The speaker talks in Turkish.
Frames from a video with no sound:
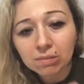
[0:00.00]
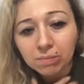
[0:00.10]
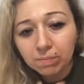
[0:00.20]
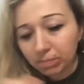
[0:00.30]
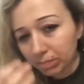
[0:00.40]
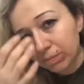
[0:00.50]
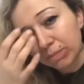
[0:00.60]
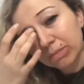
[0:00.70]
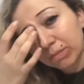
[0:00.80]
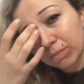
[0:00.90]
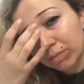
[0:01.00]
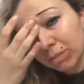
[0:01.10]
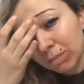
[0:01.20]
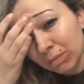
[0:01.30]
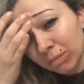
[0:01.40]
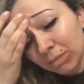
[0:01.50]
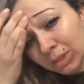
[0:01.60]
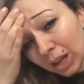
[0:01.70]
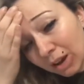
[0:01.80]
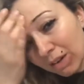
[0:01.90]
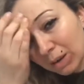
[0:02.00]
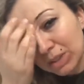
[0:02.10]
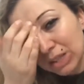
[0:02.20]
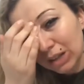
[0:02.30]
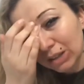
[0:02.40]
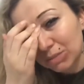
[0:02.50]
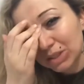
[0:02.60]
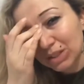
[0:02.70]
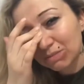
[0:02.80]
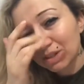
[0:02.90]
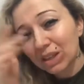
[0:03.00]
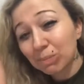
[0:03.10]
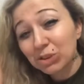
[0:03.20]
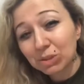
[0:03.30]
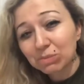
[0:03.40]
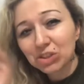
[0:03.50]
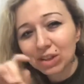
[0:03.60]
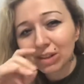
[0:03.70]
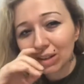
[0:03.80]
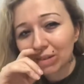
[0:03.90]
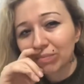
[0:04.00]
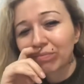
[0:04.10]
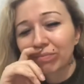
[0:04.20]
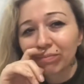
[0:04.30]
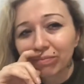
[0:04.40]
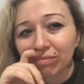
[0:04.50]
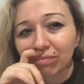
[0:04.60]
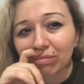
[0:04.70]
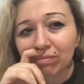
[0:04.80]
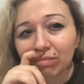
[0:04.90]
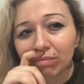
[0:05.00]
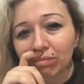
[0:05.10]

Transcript: Çorba mı var? Ya şey Daha var bir saatimiz. Şimdi yapacağım inşallah. Yok burada çorba.